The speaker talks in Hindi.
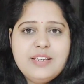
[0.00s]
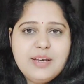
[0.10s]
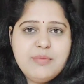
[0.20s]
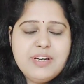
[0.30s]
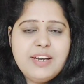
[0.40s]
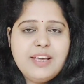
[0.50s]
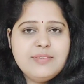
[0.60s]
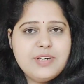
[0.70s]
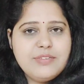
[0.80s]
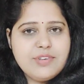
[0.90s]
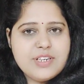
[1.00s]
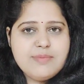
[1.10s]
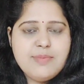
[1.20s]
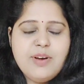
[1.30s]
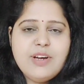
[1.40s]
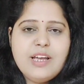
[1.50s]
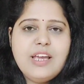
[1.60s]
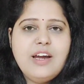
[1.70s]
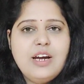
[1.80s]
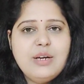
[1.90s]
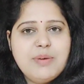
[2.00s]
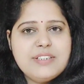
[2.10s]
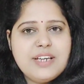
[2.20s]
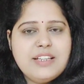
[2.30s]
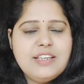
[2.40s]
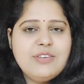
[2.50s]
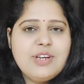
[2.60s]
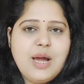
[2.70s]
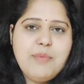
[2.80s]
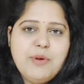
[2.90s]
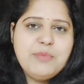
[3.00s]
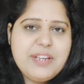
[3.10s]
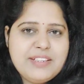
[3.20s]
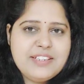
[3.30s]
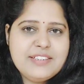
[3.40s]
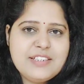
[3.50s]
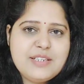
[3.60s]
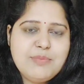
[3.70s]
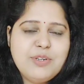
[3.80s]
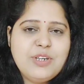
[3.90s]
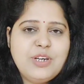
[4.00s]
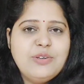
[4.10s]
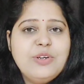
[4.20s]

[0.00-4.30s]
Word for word: ये मेरे लाइफ का फर्स्ट ब्लॉग है और मैं चाहती हूँ कि आप लोग मेरा दिल से सपोर्ट करो